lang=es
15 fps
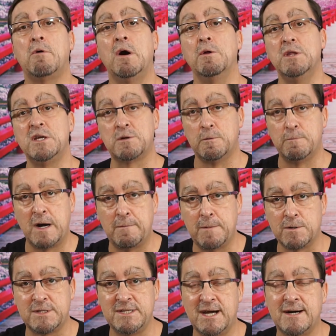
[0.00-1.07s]
cuando
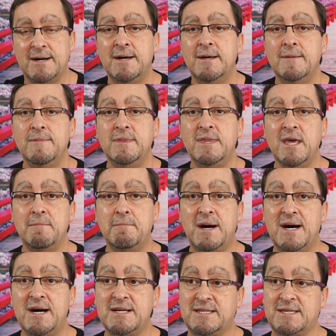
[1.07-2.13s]
discutamos ya de
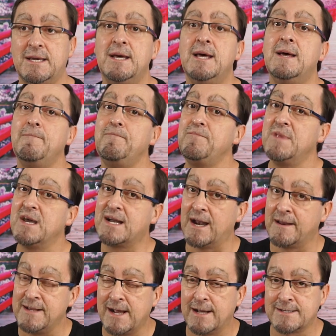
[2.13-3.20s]
más
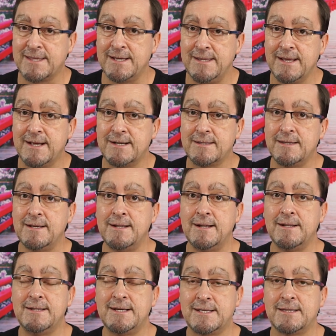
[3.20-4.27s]
características técnicas
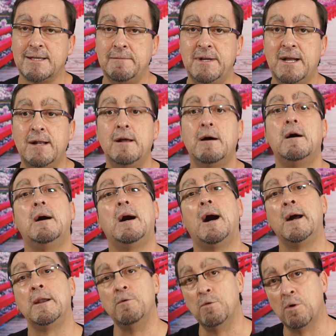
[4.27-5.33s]
de este terminal,
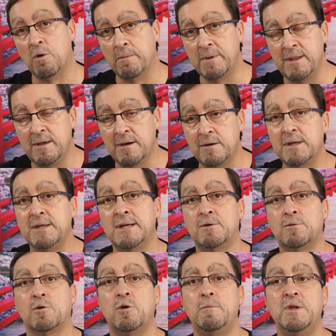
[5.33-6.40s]
haré un nuevo vídeo y ya os
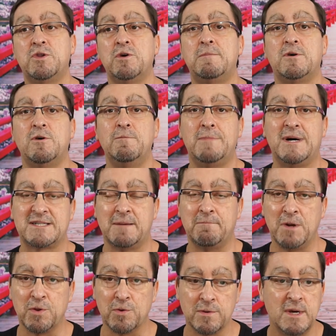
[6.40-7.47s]
lo comento con más
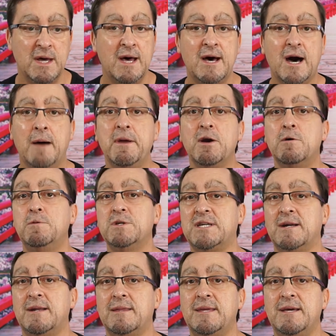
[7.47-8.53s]
amplitud. Amigos, muchas
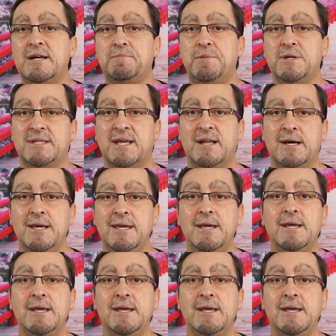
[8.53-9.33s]
gracias por estar ahí